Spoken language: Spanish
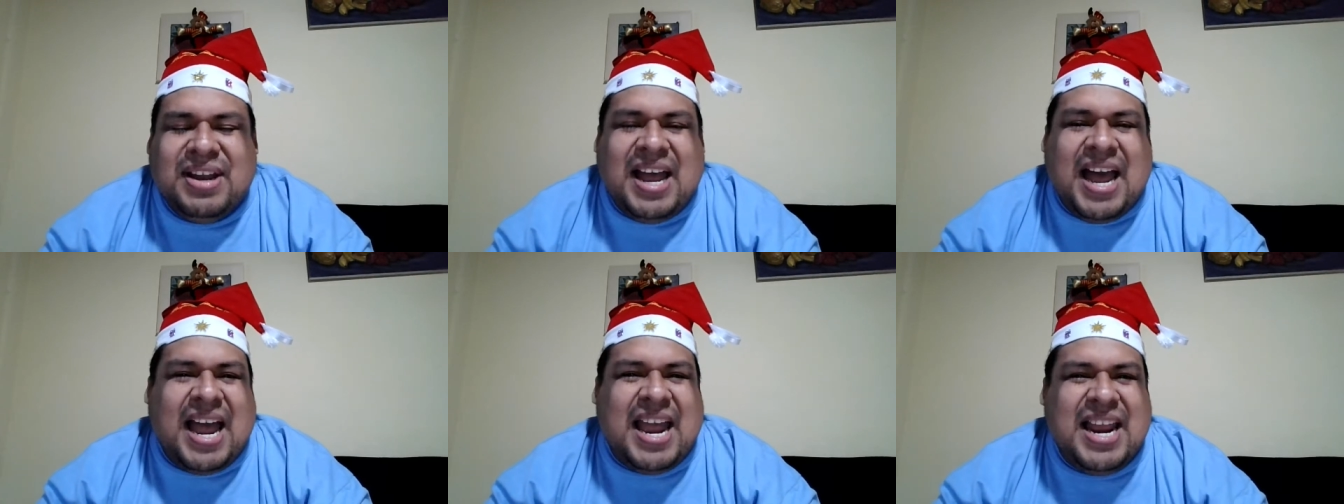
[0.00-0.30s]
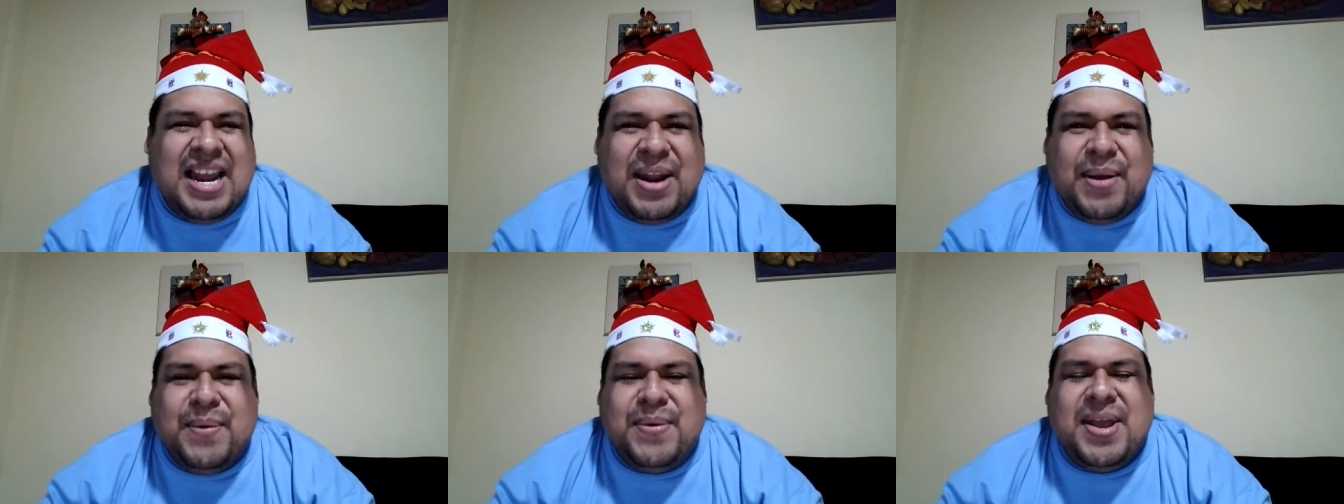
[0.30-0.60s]
ahí
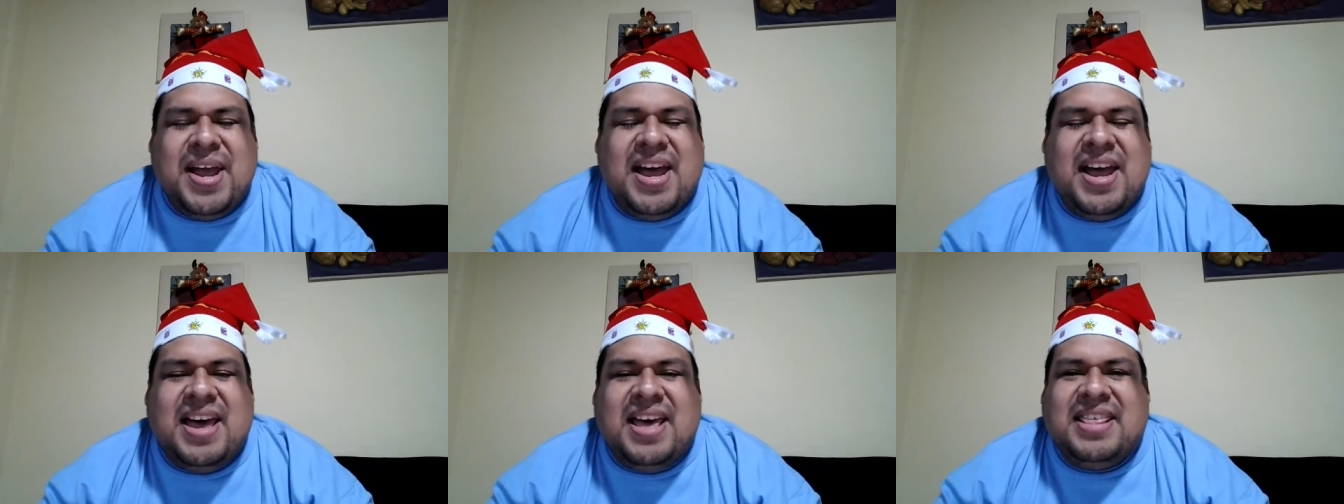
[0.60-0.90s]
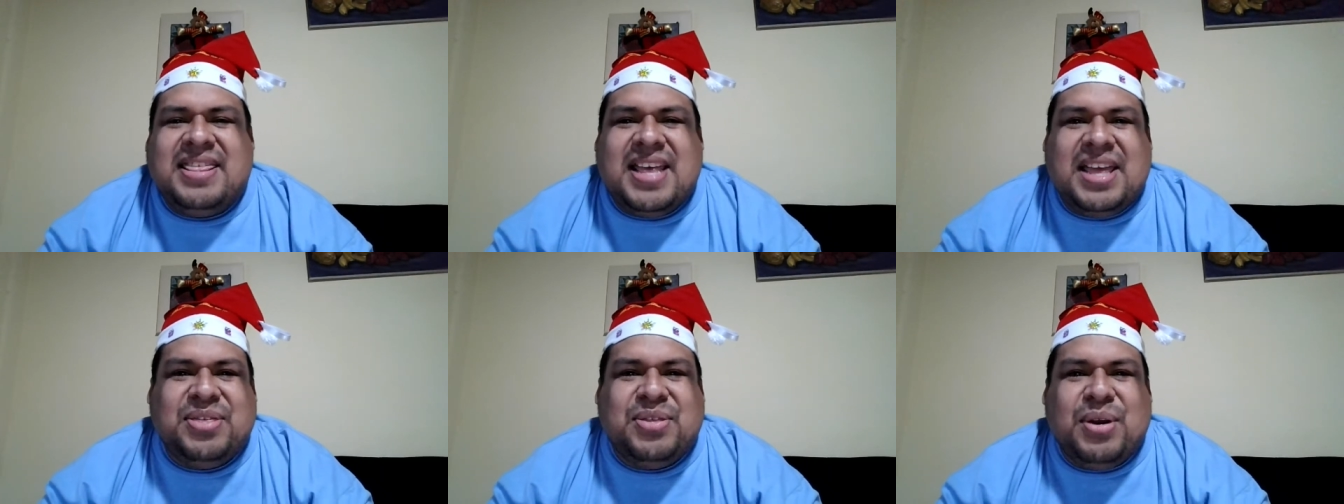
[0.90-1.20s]
les voy a
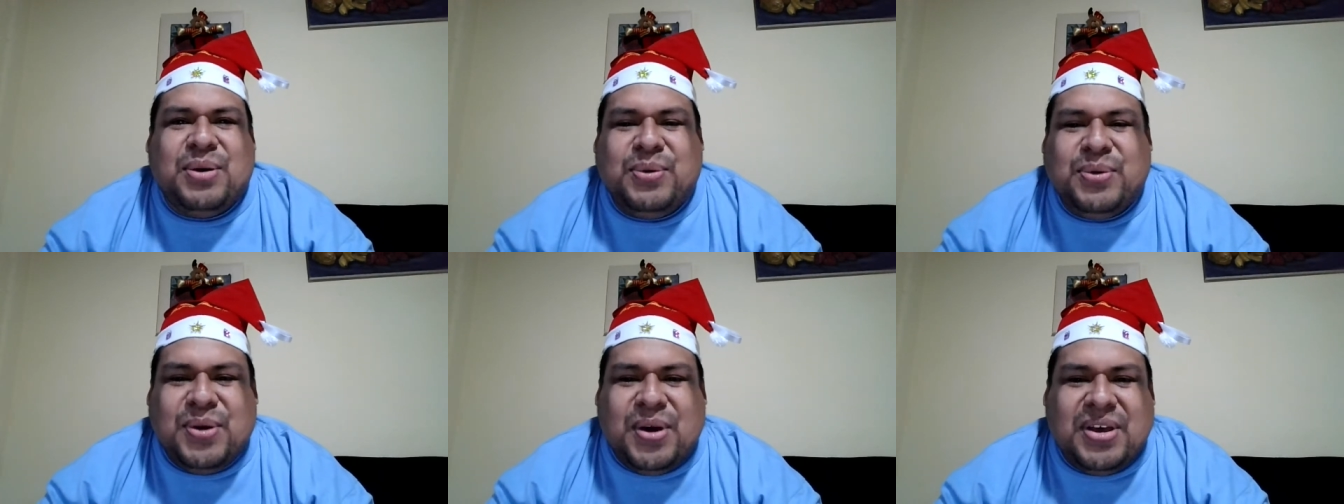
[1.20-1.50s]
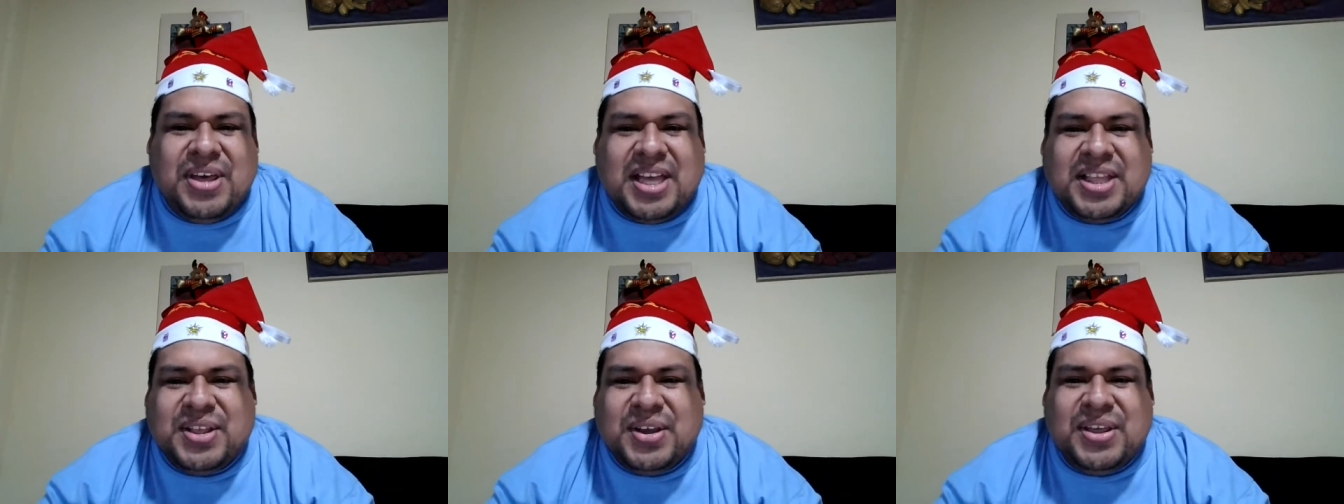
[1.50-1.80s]
dando algunos
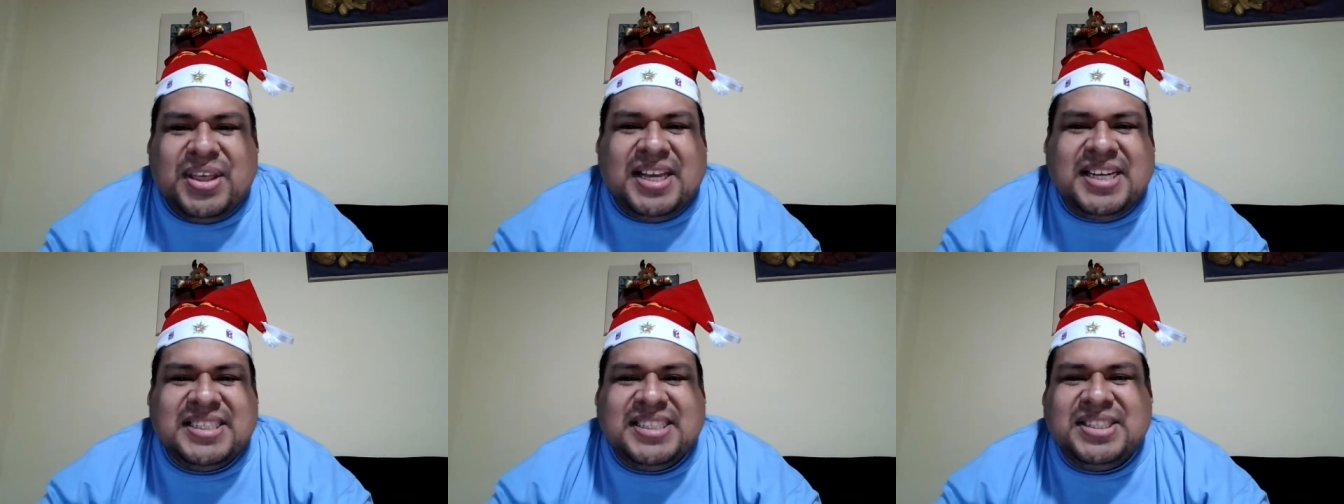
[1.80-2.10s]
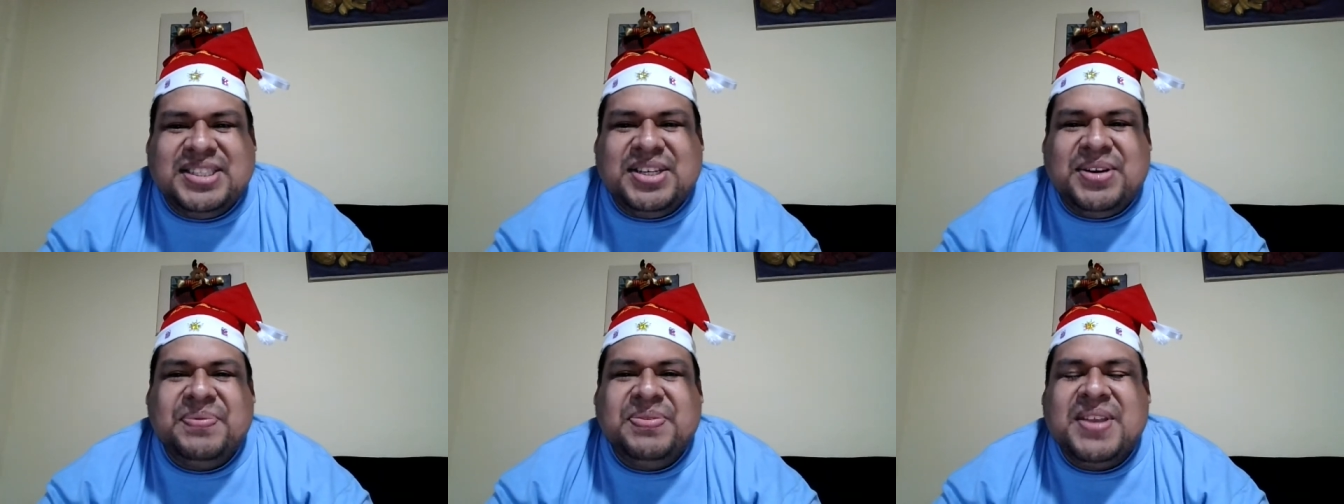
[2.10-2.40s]
datos de
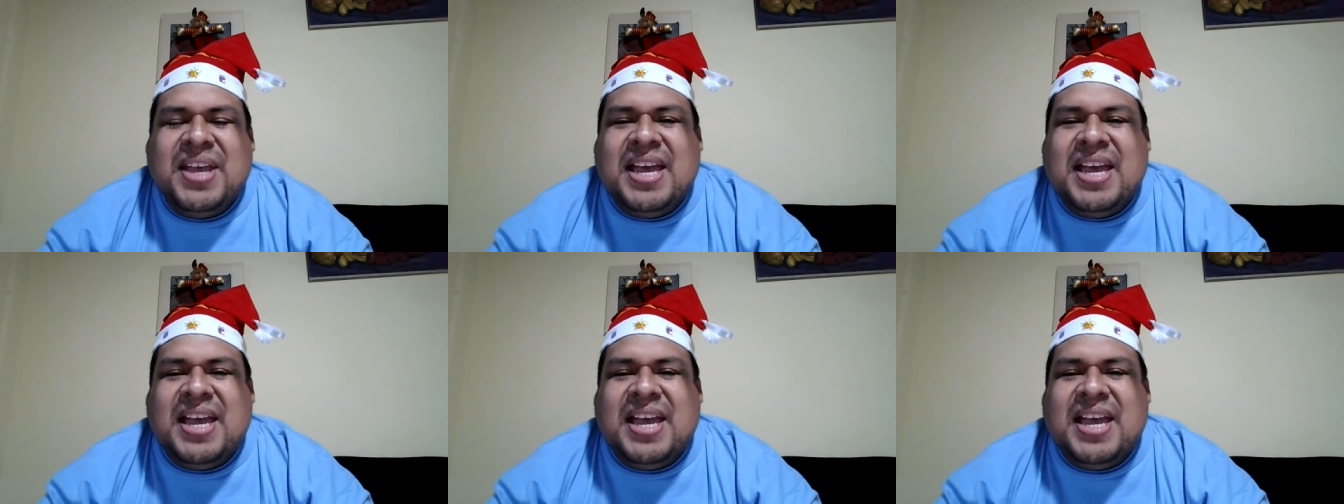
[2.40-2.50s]
esto,